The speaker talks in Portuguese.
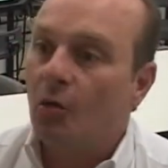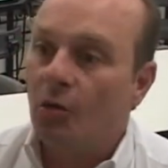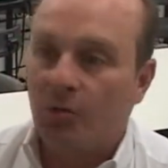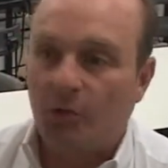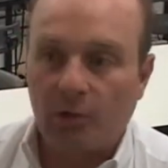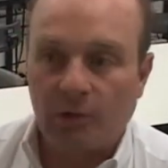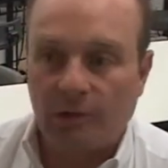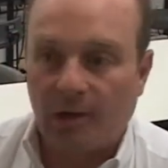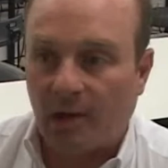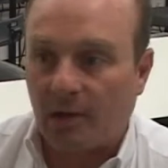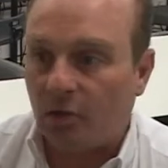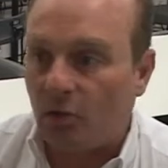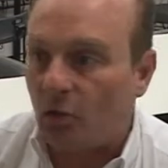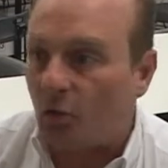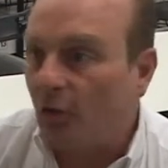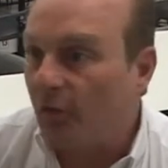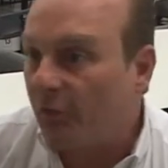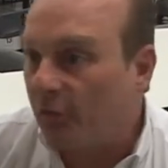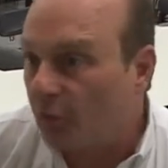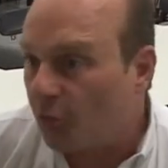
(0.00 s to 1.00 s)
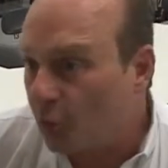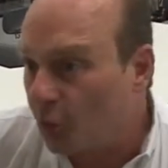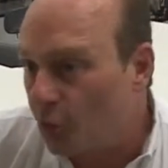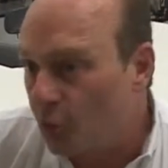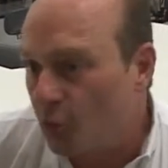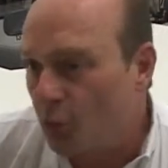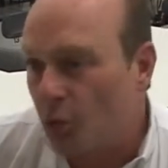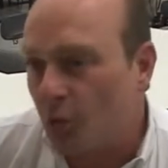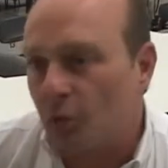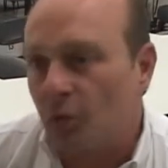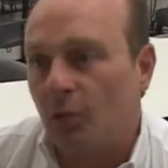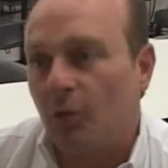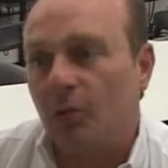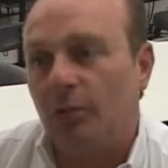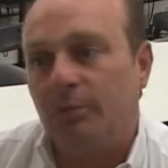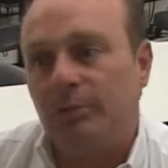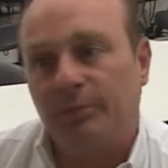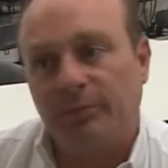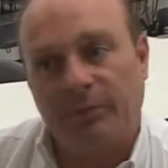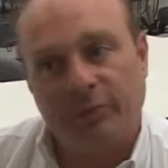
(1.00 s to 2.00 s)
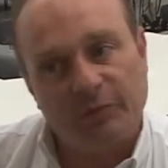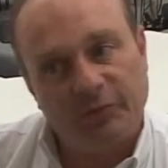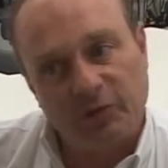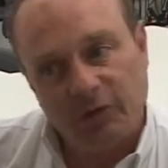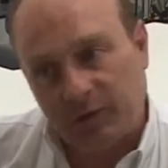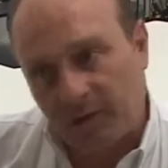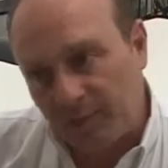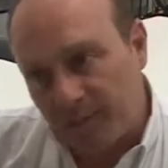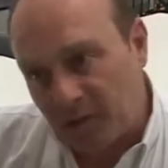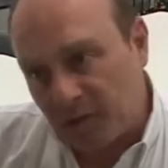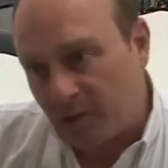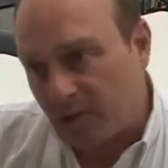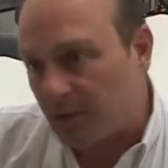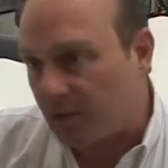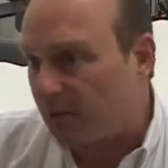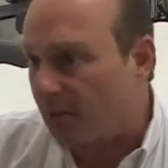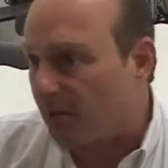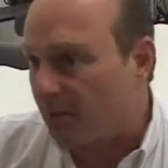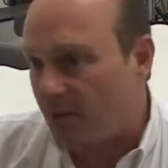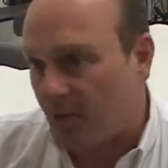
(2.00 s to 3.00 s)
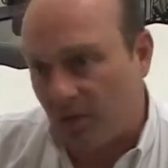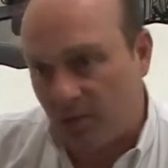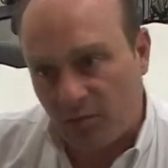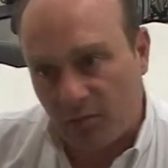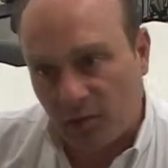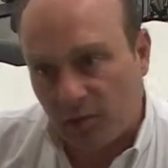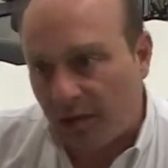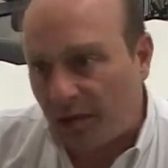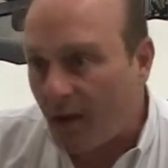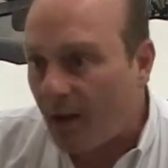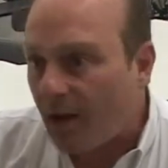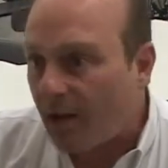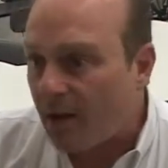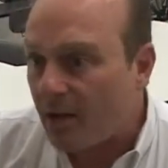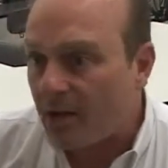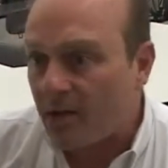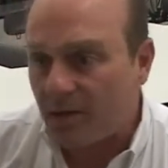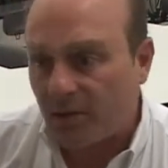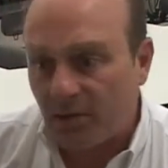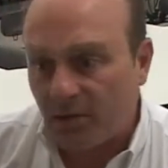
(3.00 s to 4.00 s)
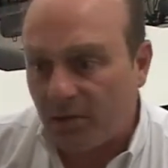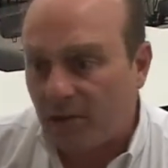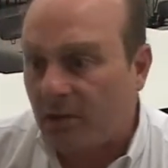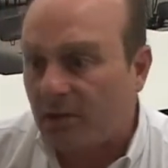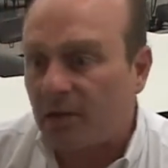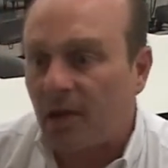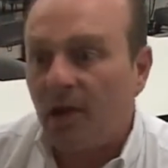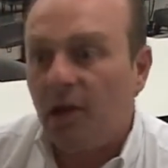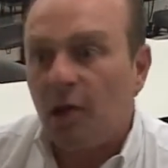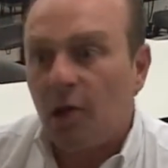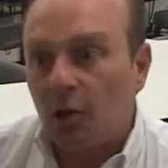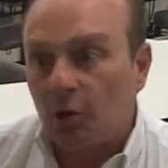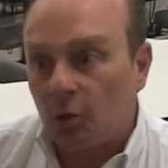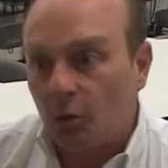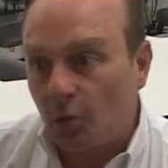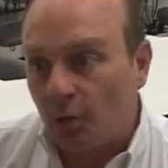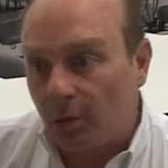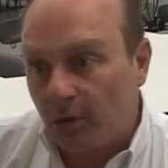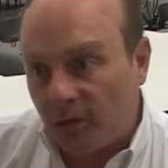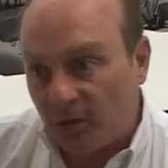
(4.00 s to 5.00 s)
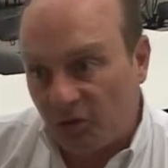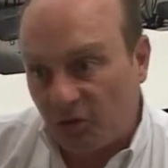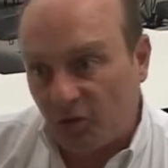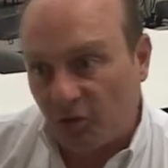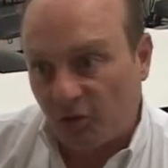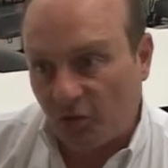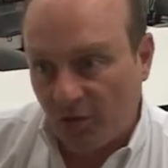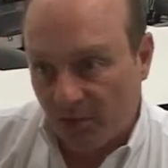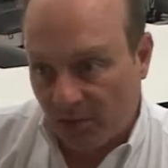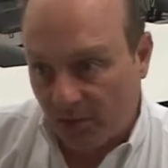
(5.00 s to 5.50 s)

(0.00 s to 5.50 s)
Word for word: os cuidados com flúor, com vitaminas, sais minerais, etc., durante a